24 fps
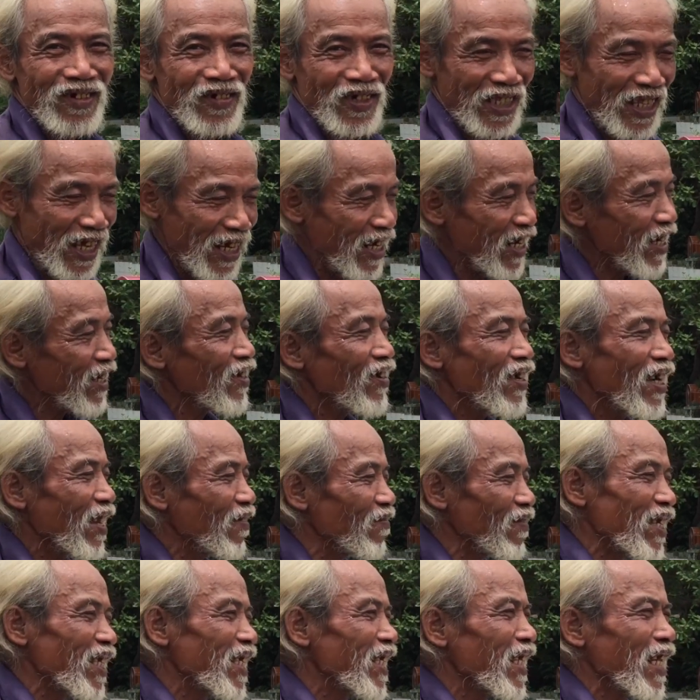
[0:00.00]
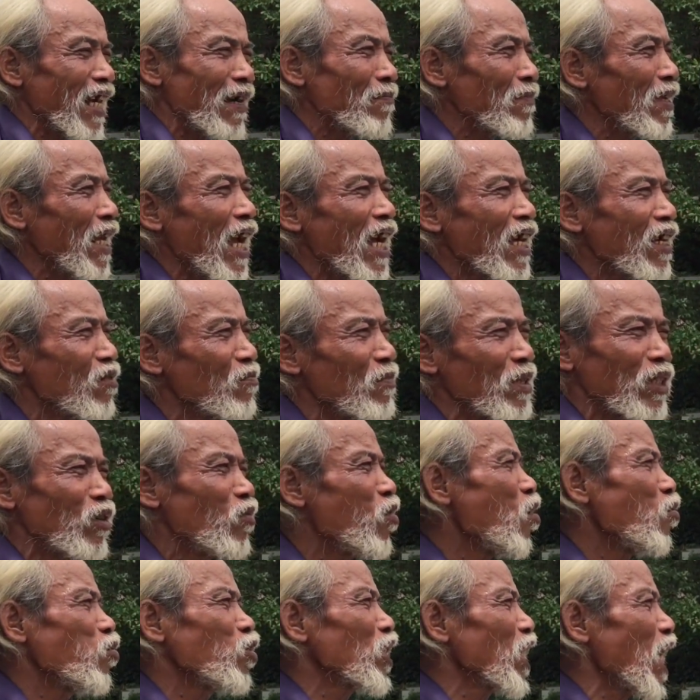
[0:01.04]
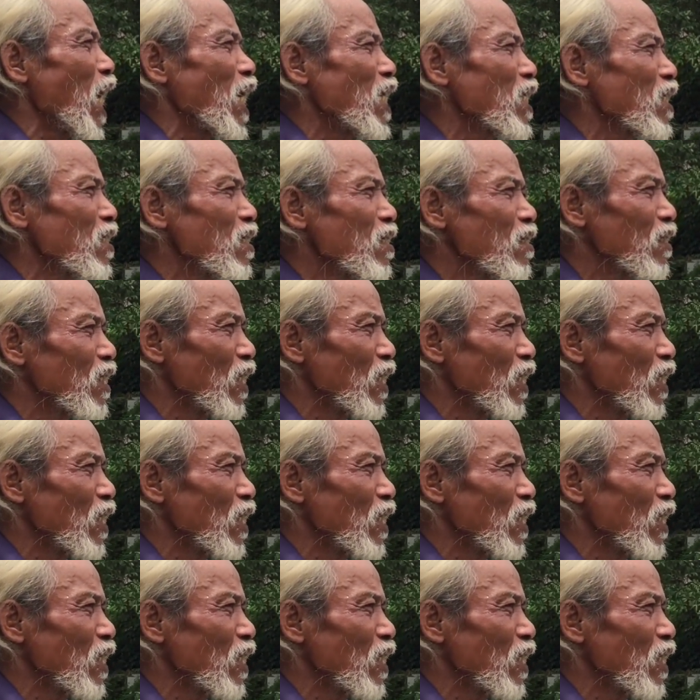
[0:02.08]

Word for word: Và từ cái đó là những cái cảm giác rồi mình cũng không có sợ nữa.